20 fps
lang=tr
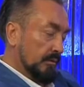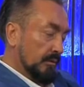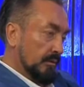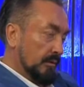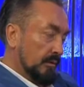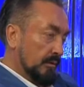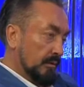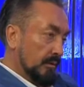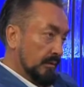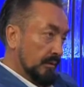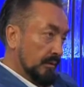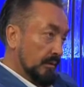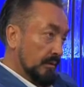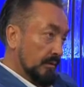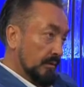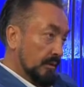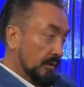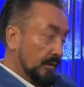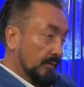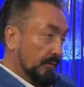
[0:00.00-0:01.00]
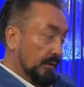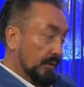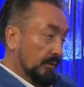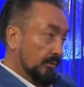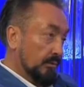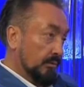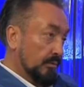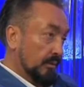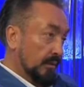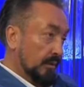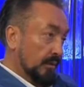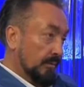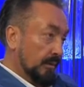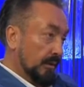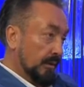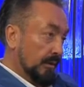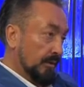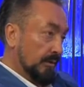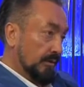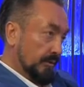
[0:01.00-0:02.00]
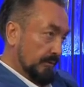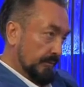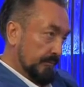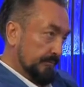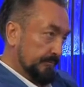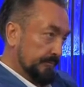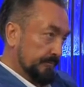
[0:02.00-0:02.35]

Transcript: E, gaflet gözüyle bakan için.